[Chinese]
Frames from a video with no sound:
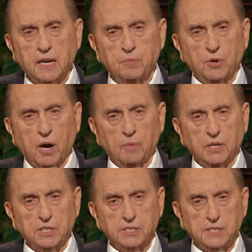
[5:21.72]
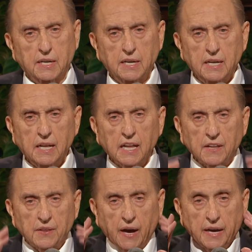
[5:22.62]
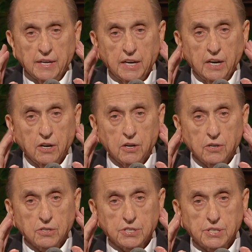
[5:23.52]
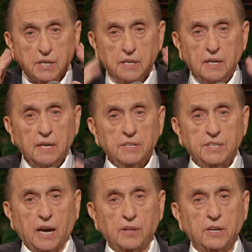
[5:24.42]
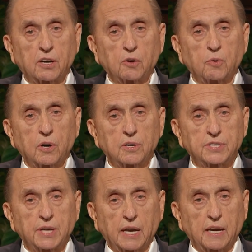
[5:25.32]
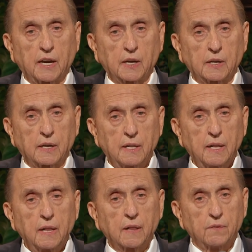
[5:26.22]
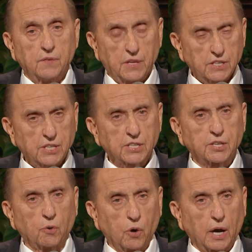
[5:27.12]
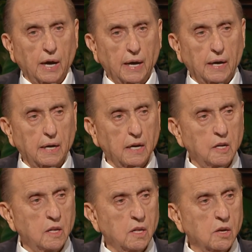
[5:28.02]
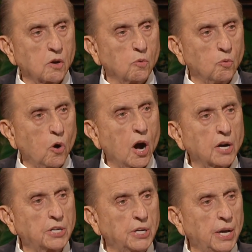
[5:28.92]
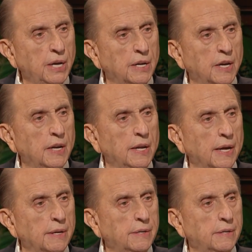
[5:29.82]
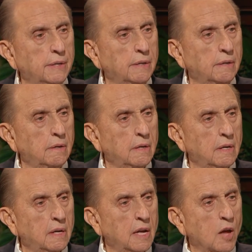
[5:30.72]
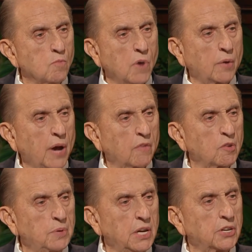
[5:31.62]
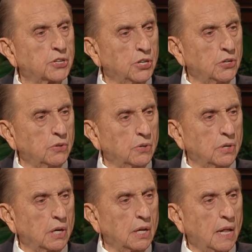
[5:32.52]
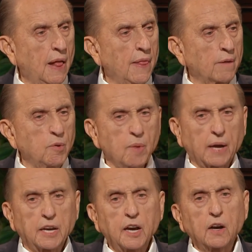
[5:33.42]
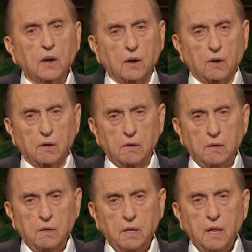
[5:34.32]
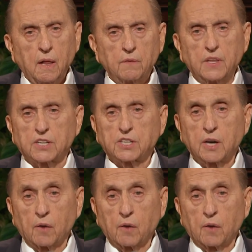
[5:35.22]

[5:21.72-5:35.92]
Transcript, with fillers: 就像先知以赛亚应许的那样，你必听见有声音说：“这是正路，要行在其间。”愿我们一直都与灵和谐，